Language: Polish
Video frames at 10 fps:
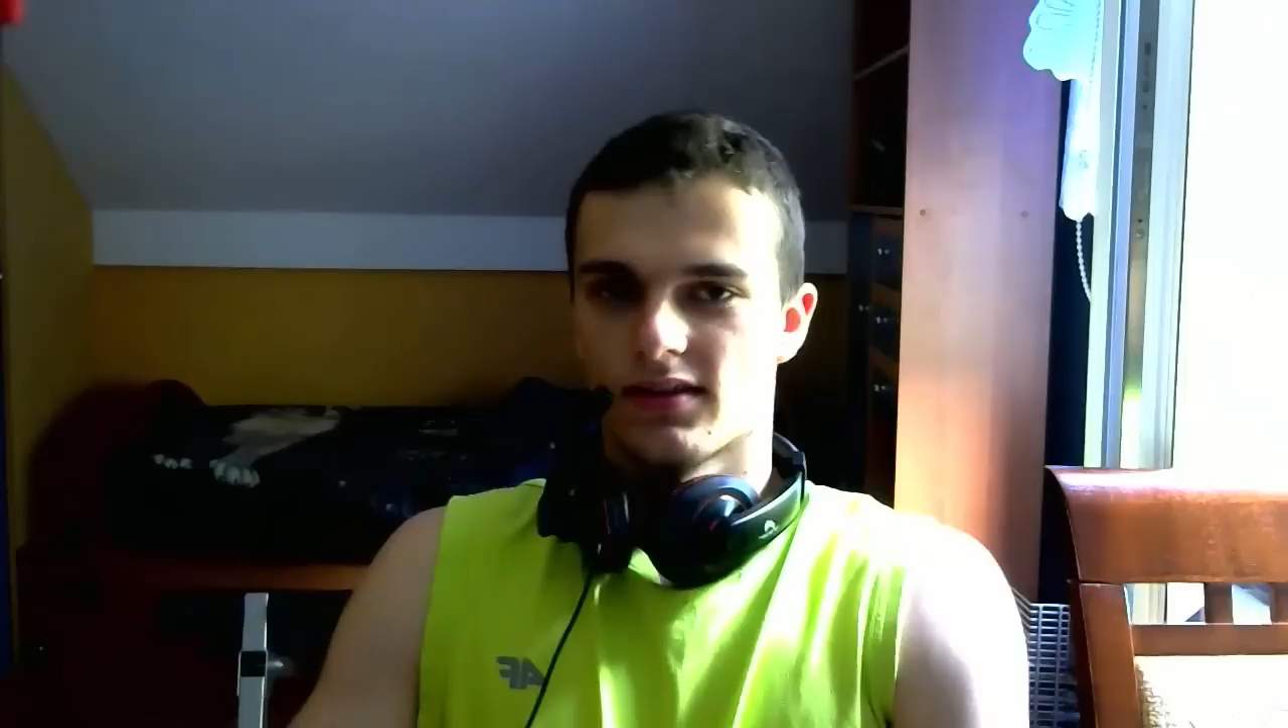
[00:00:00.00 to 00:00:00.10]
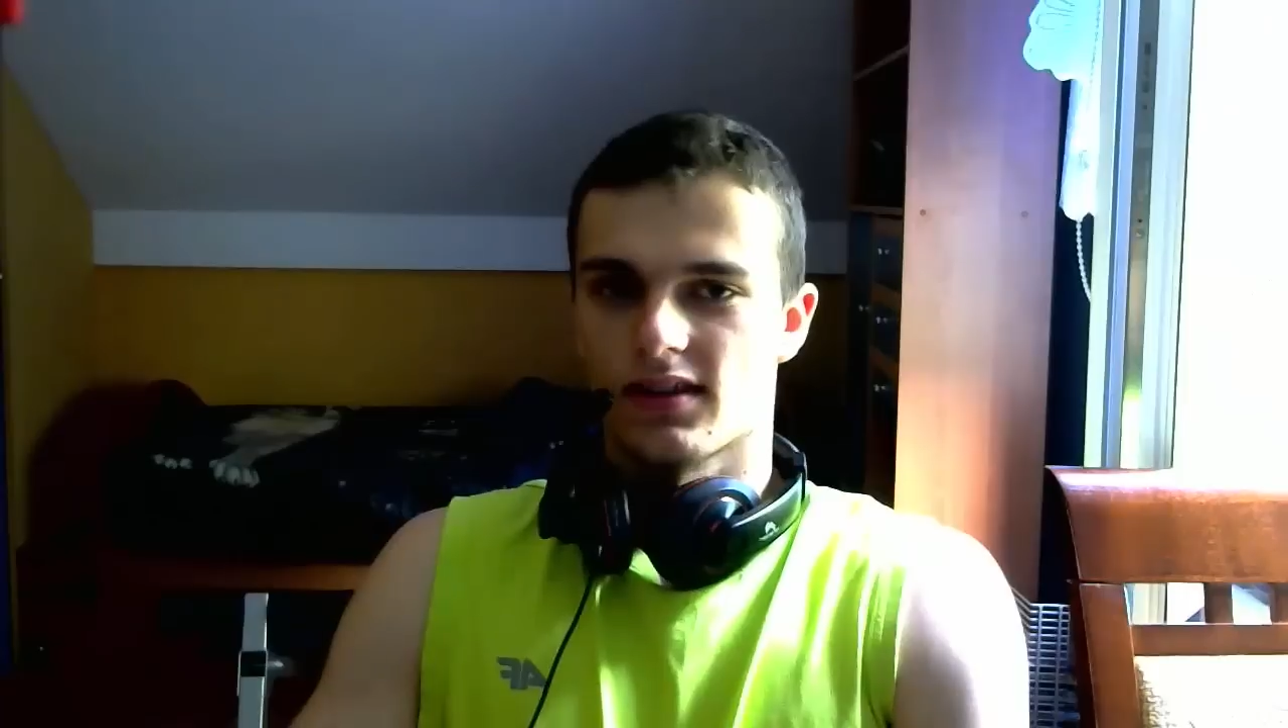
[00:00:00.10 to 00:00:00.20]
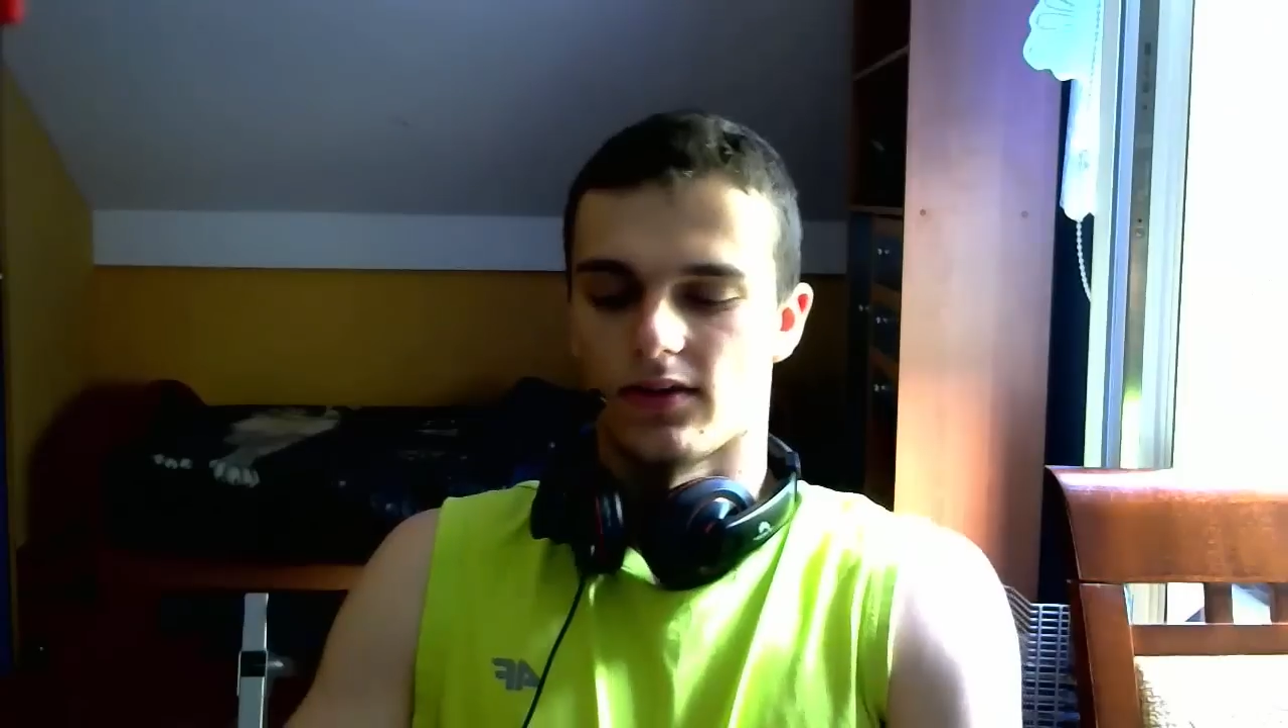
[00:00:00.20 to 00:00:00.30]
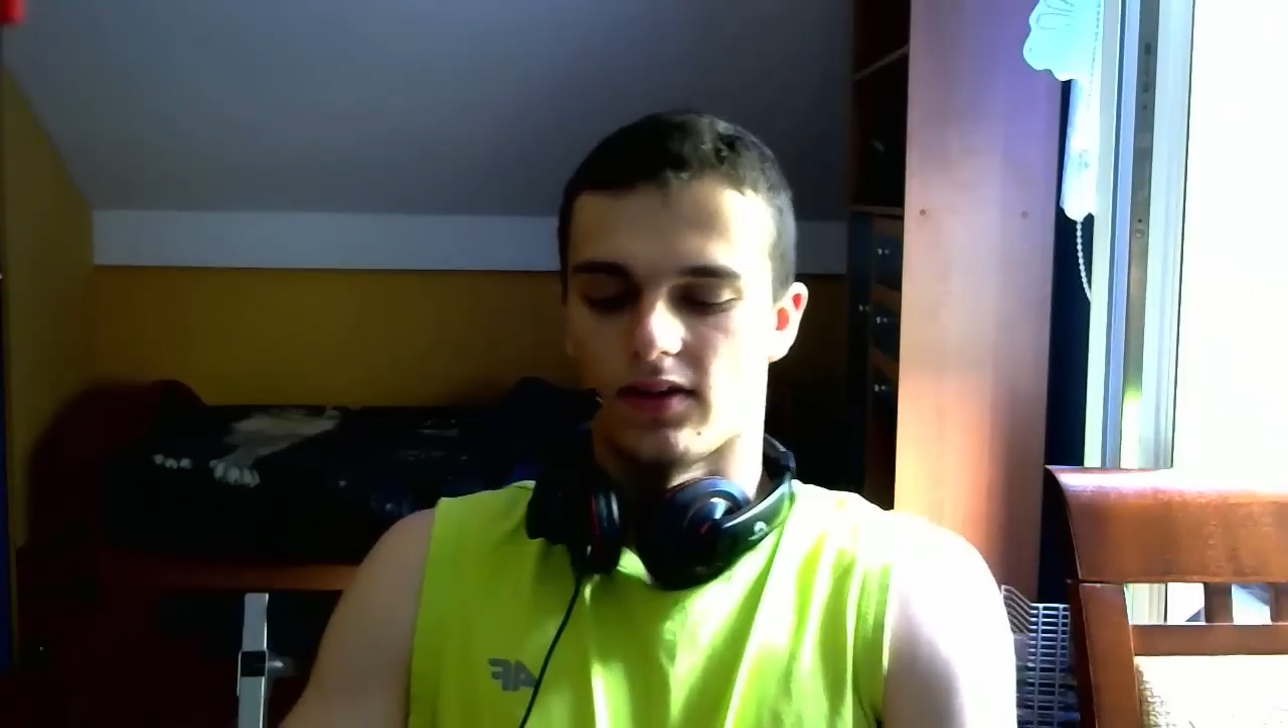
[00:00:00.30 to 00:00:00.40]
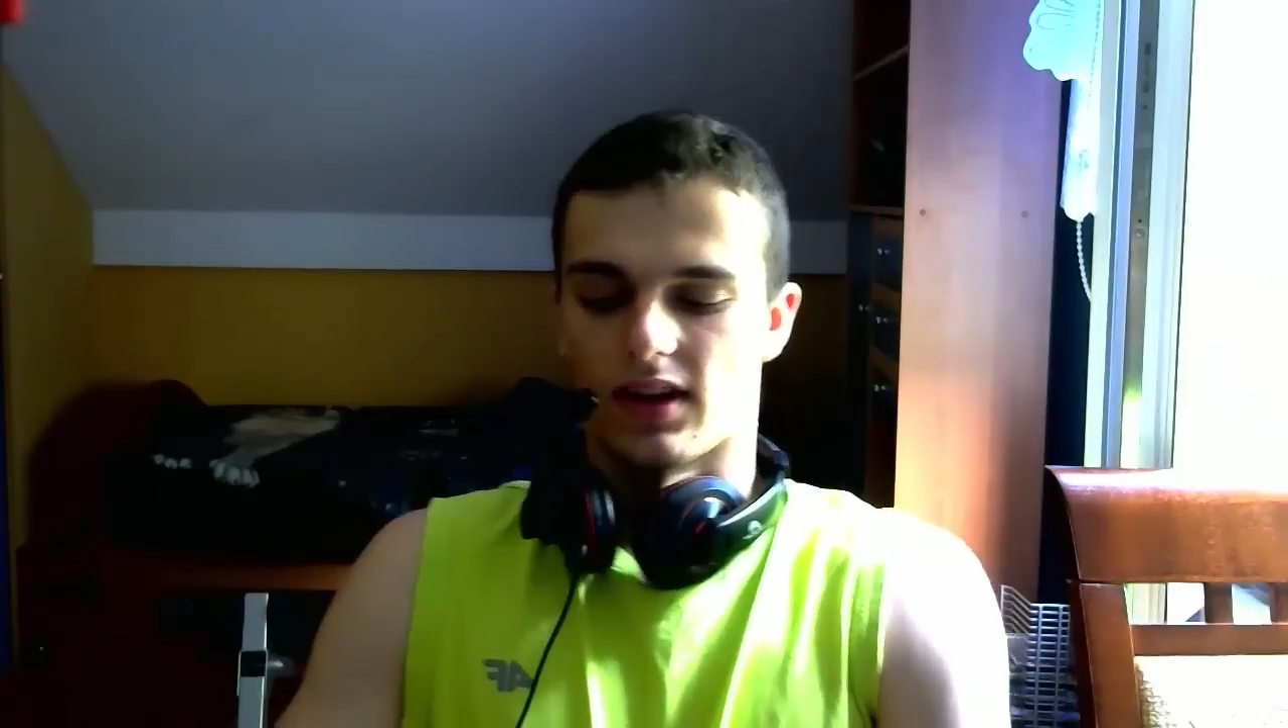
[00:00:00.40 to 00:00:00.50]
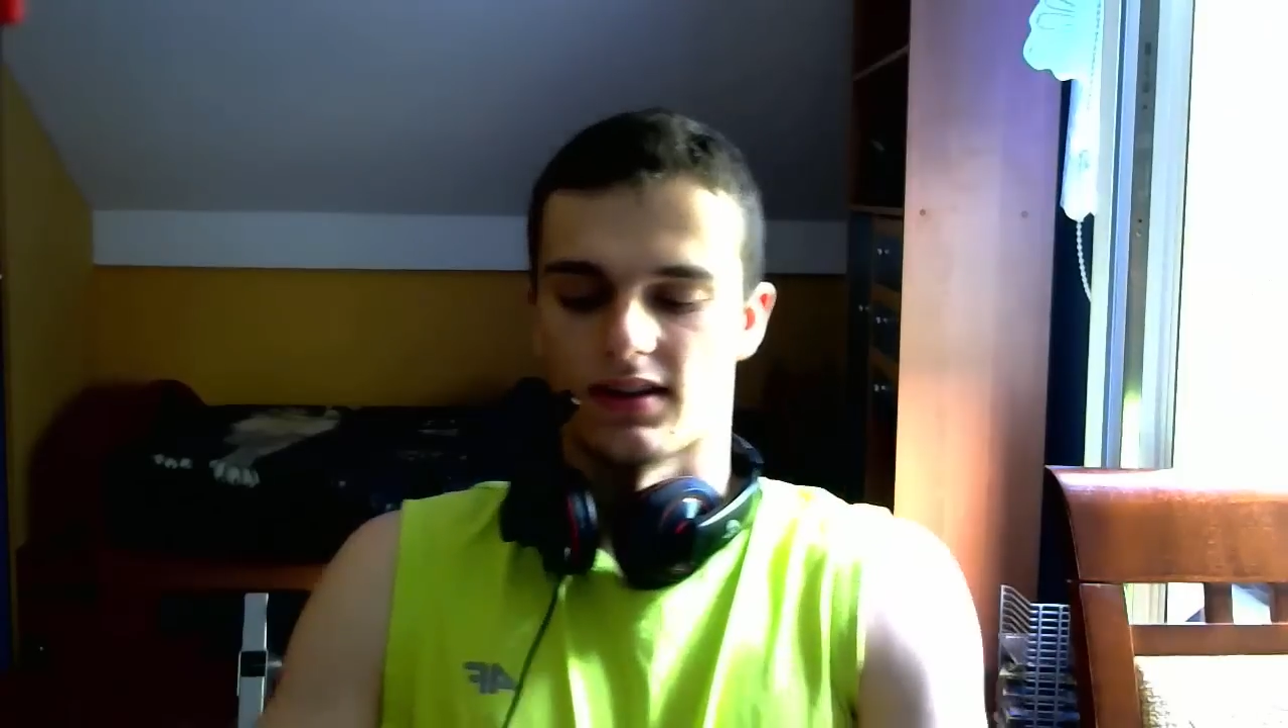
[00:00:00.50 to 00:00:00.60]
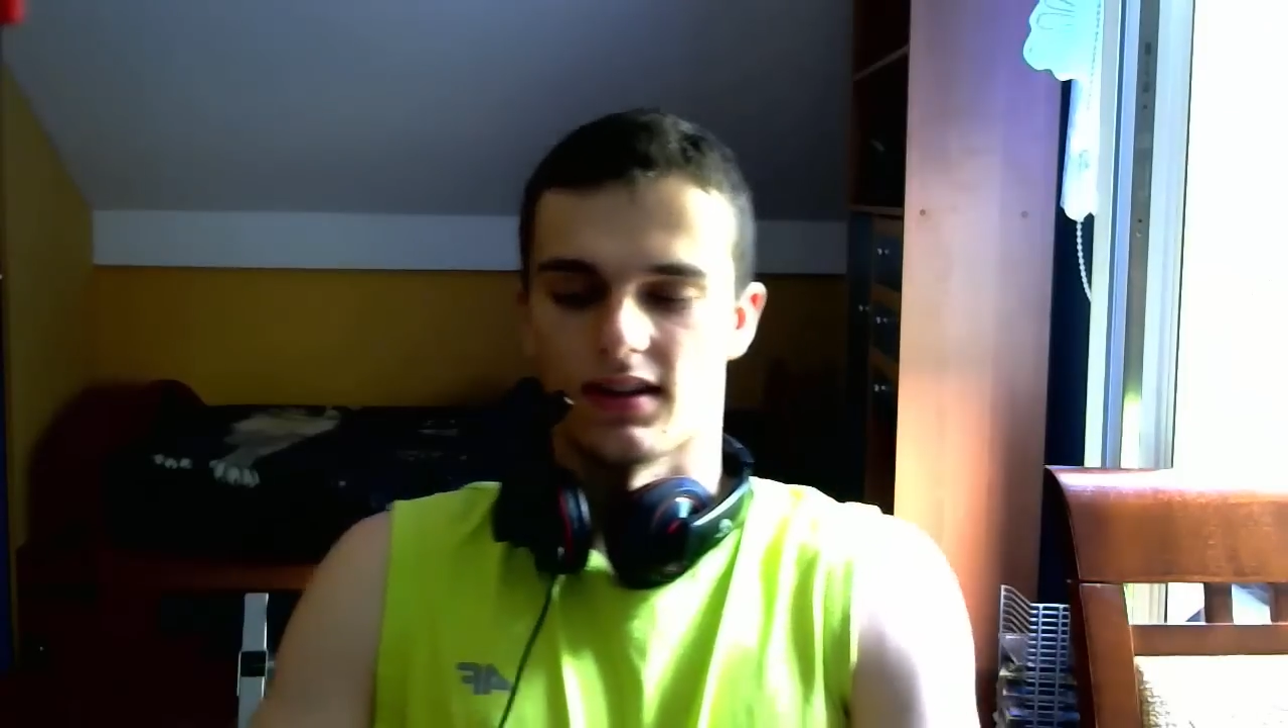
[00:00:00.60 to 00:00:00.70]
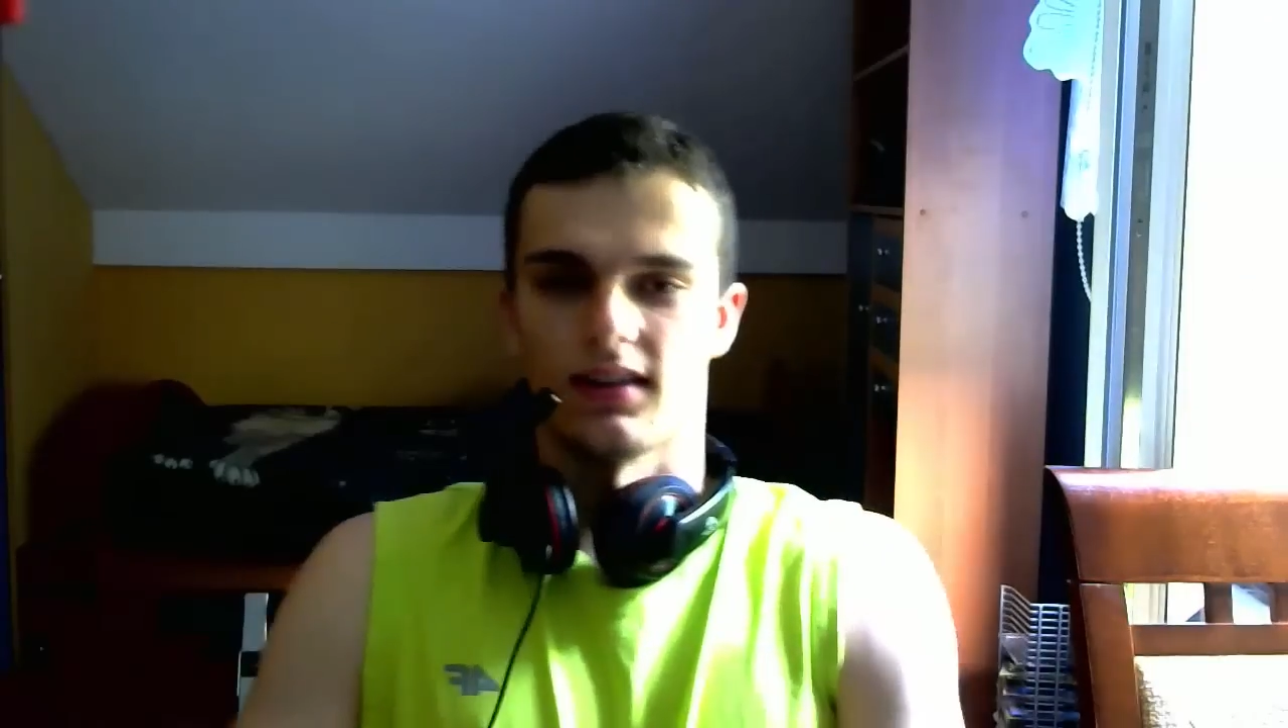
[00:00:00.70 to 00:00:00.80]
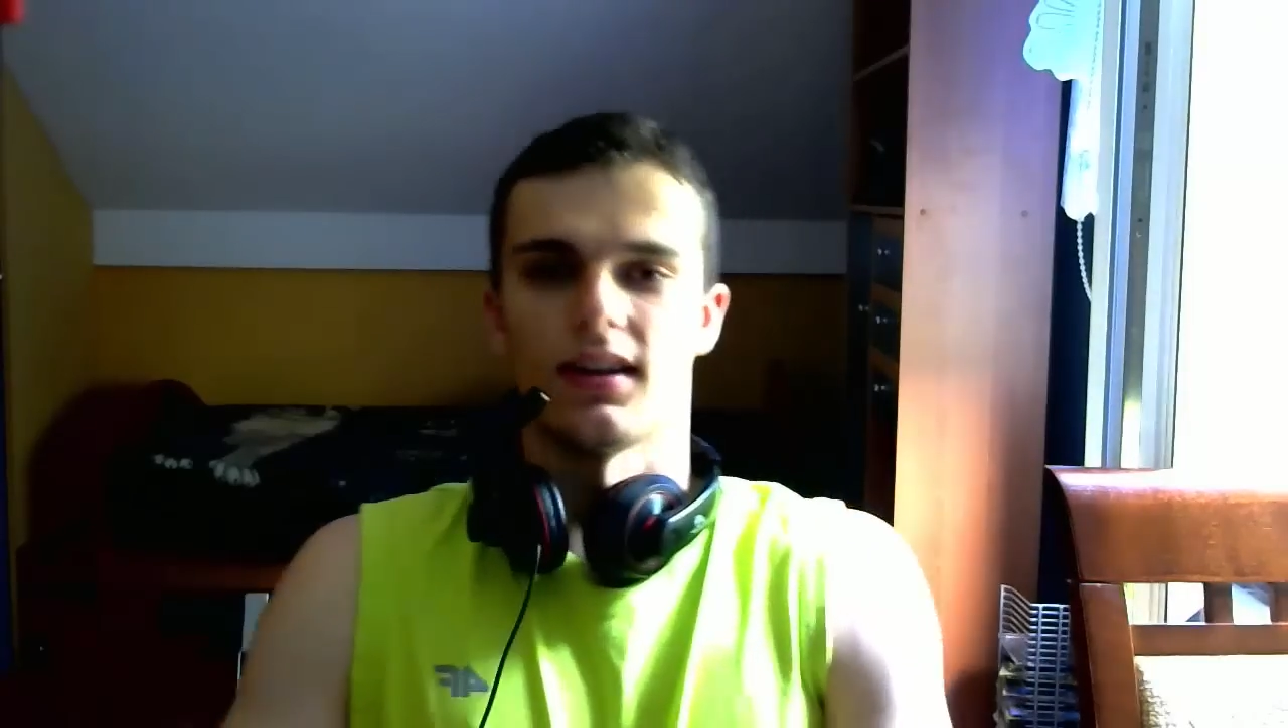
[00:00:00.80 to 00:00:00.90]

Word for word: Cześć, witajcie,